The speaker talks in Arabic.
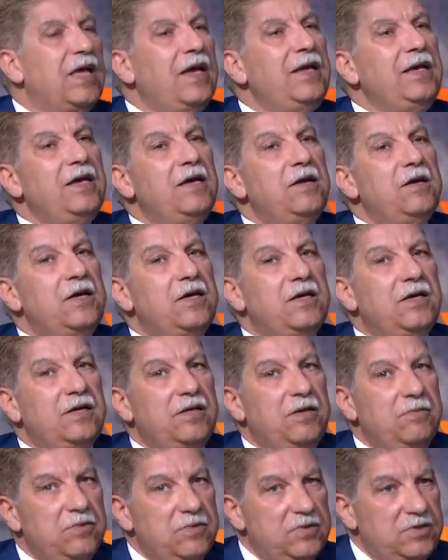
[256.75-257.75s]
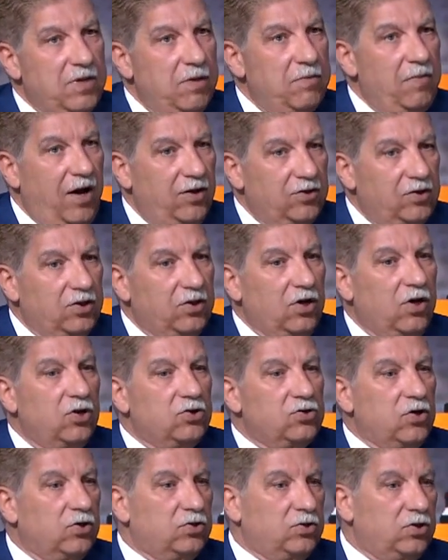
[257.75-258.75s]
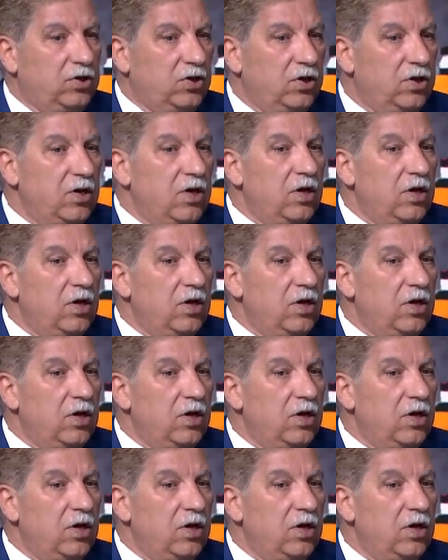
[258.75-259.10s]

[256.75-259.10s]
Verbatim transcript: زي زي ما حضرتك اشرتي